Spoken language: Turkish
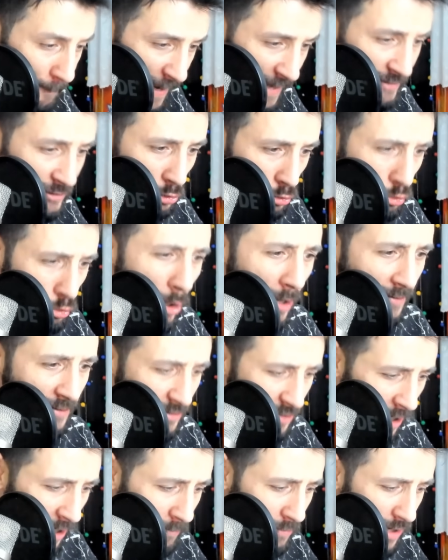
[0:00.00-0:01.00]
Bence şu
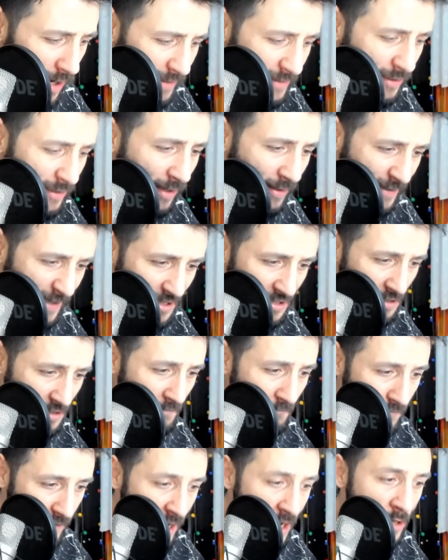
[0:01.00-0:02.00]
anda tam like hak
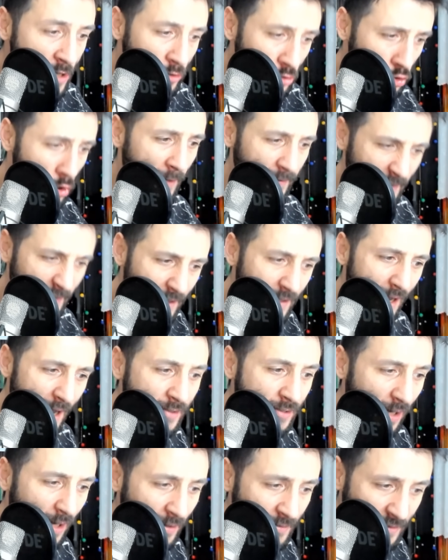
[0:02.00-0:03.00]
ettim ve şu anda
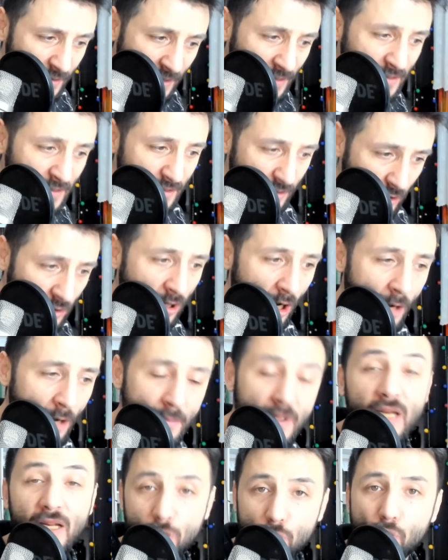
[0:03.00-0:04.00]
like attınız diye tahmin